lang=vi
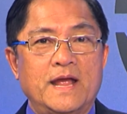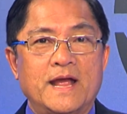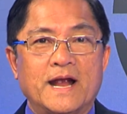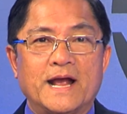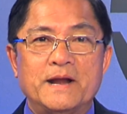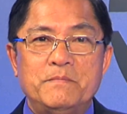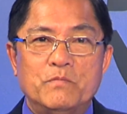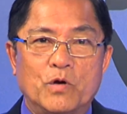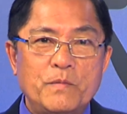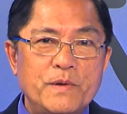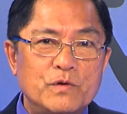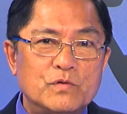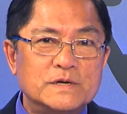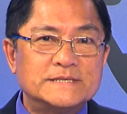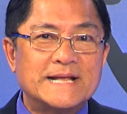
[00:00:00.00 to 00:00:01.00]
Gần bốn mươi
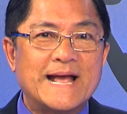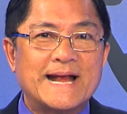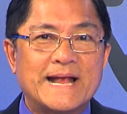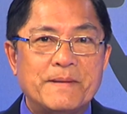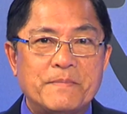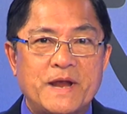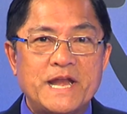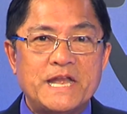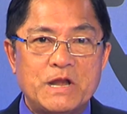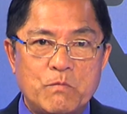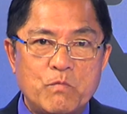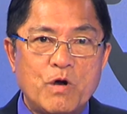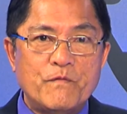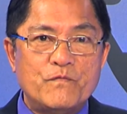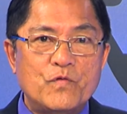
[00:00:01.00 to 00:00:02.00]
quốc gia cam kết đóng
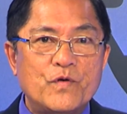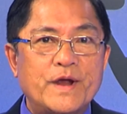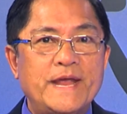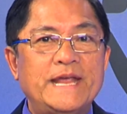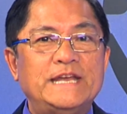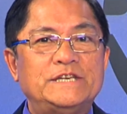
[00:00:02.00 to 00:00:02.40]
góp vũ khí,